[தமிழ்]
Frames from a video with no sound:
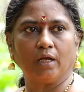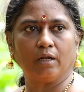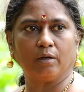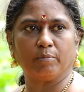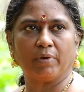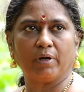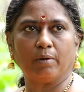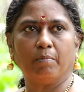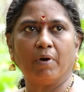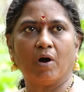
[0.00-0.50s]

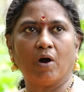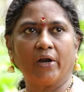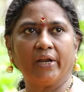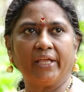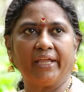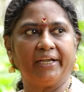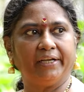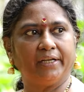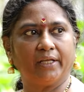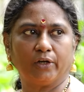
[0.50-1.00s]
நம்ம பாடி
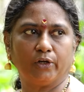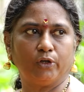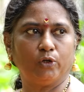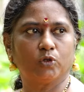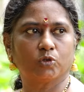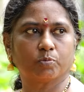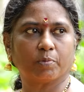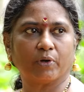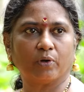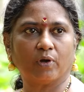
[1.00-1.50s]
ஹீட்டை
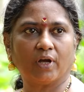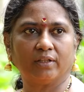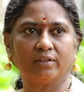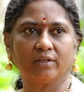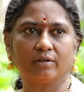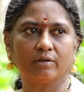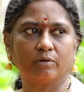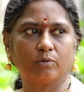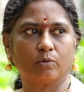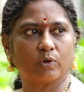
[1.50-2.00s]
ரிடியூஸ் பண்ணோம்
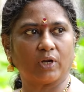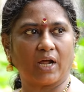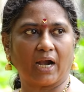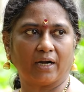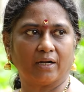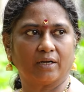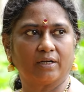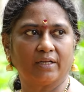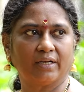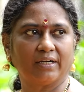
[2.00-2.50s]
அதுக்கும் ஒரு
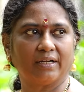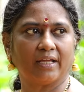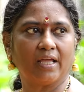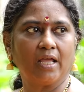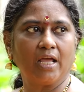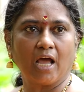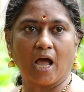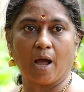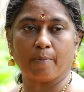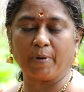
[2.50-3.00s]
அழகு இருக்குது
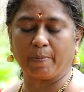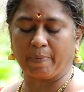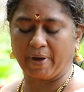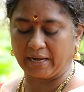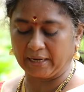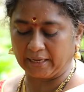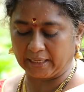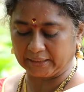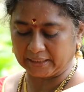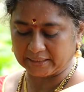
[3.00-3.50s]
அப்போ
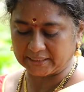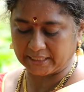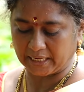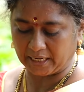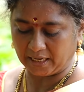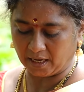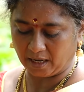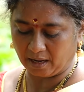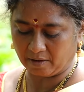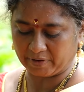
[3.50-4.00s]
பாருங்கள் இந்த
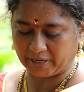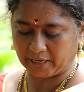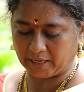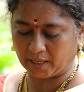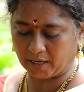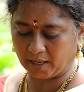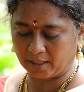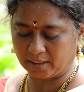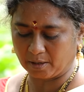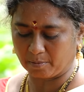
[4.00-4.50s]
ஸ்கின்ல
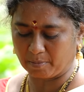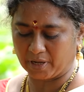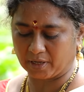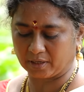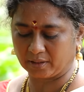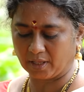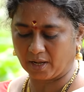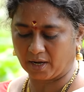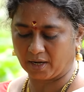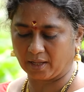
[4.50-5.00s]
வைக்கிற இந்த
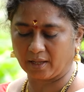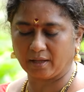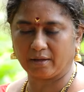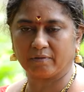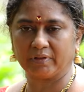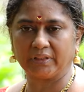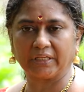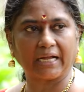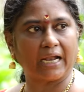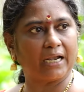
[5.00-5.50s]
மருதானை
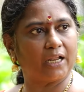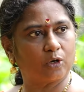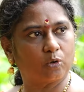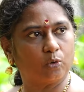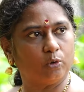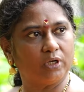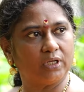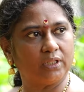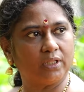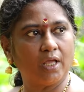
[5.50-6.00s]
வந்து கலர்
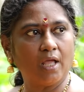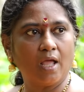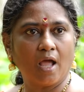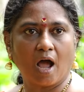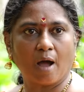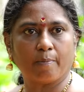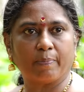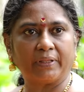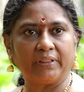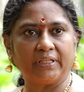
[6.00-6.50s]
கொடுக்குது
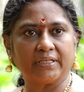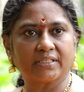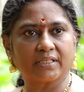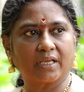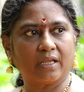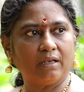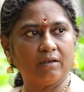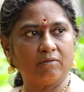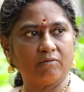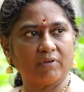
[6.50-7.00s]
அப்போ அந்த ஸ்கின்